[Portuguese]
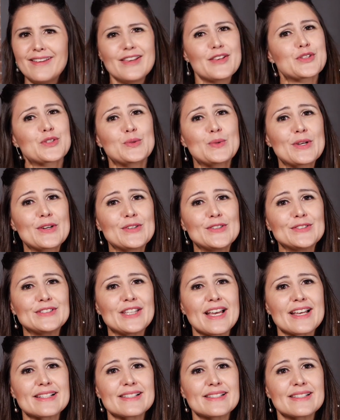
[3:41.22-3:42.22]
isso não
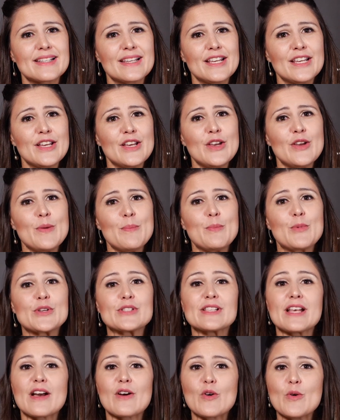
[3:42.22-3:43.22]
acontece,
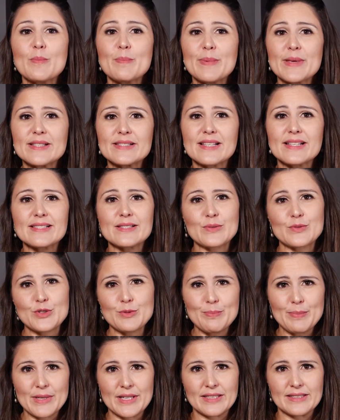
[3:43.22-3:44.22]
pois há compensação
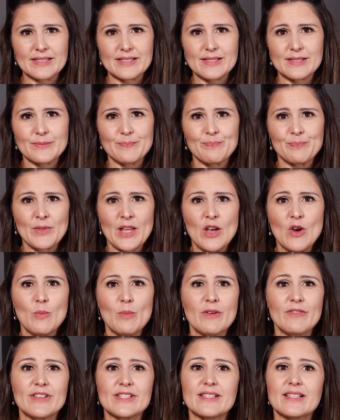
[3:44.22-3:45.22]
de perdas
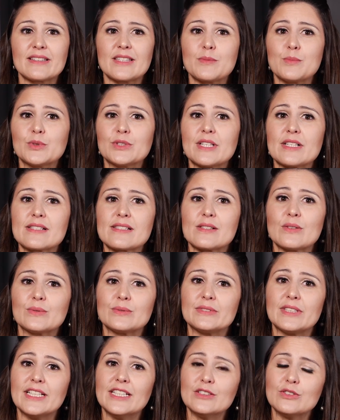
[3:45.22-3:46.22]
uma vez que a tributação
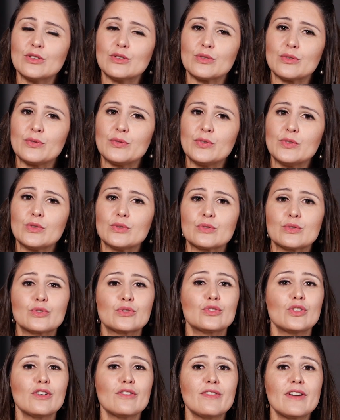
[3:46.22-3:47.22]
dentro do fundo
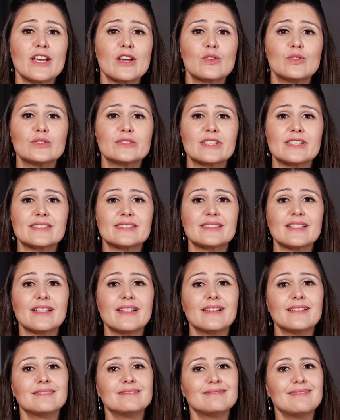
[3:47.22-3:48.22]
só vai
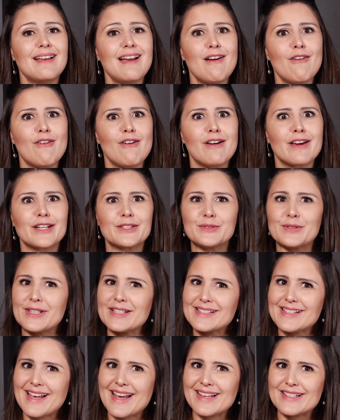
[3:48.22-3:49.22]
acontecer na hora do
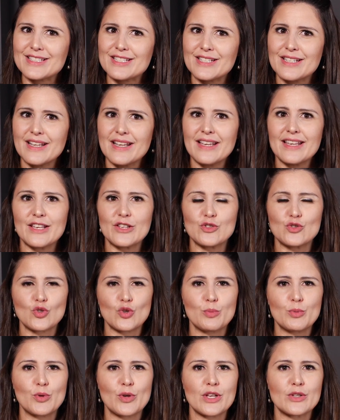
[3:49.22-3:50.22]
resgate e
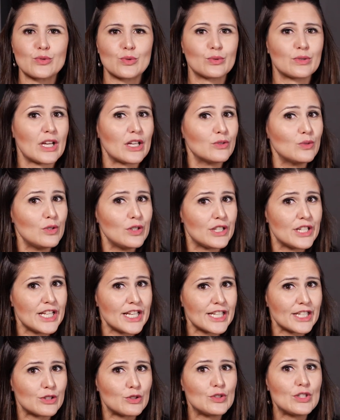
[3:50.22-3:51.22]
sobre o resultado
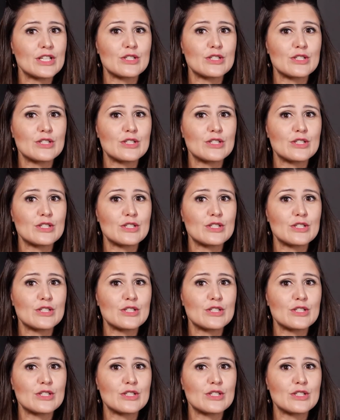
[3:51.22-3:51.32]
líquido